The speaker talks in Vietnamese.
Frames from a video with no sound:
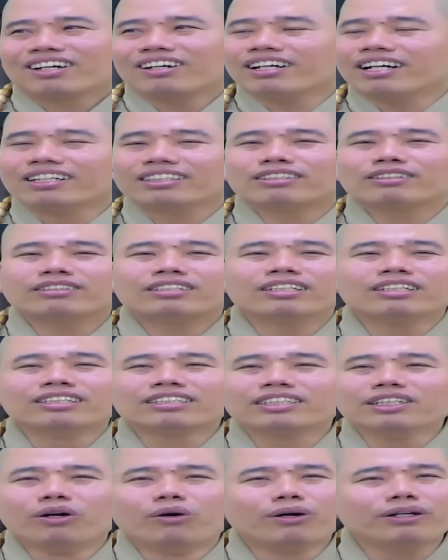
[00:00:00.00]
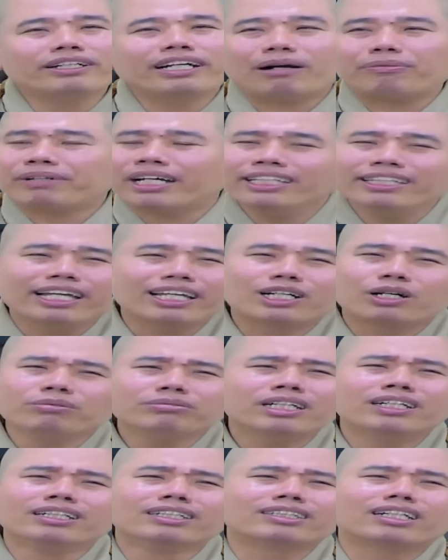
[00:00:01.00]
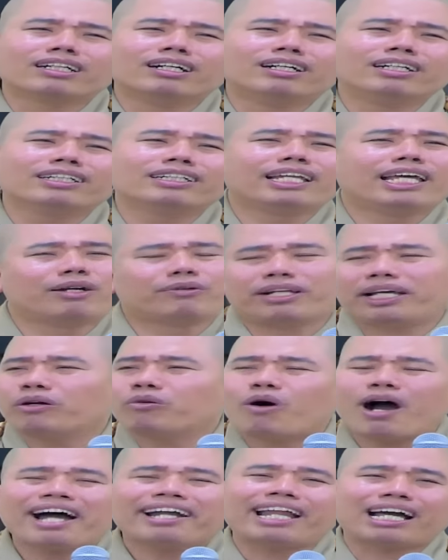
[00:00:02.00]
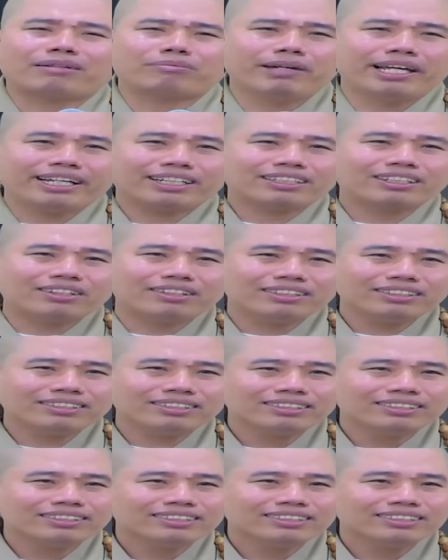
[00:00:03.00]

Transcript: con người tôi thường vui gặp cái gì cũng thường cười điều này quá đặc biệt rồi